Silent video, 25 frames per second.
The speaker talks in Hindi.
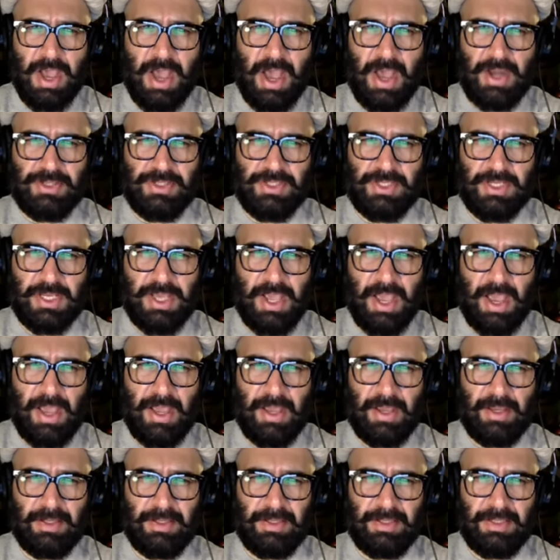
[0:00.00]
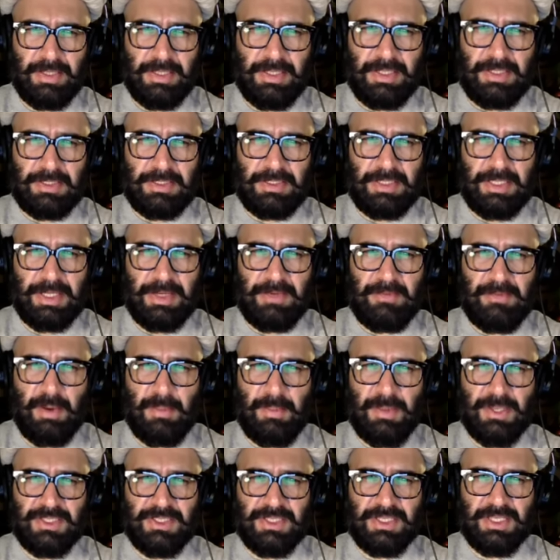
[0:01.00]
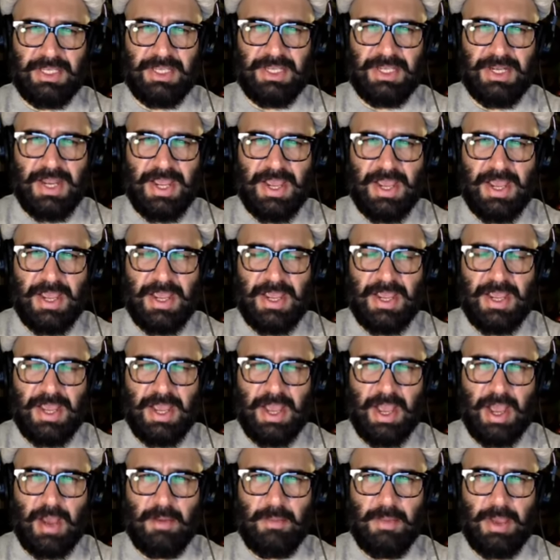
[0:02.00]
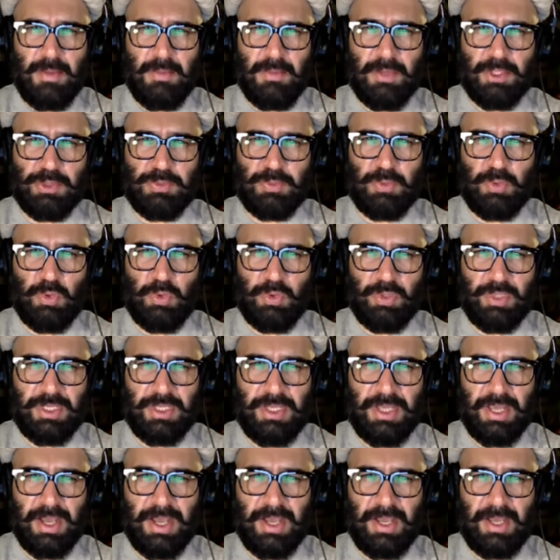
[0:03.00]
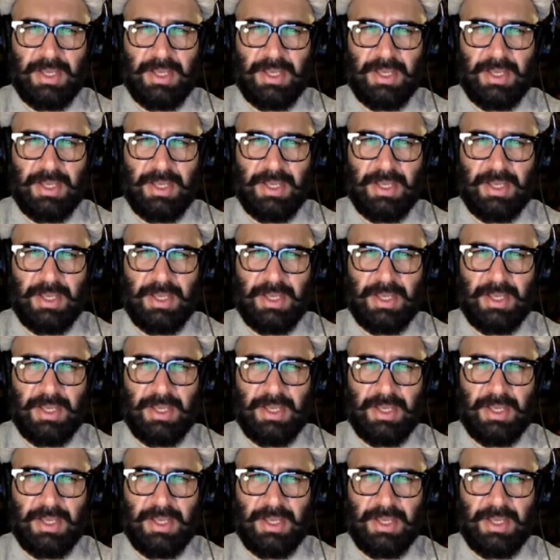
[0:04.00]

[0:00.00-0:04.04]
अर्ज किया है तेरी वाबस्तगी ने हमें मजबूर किया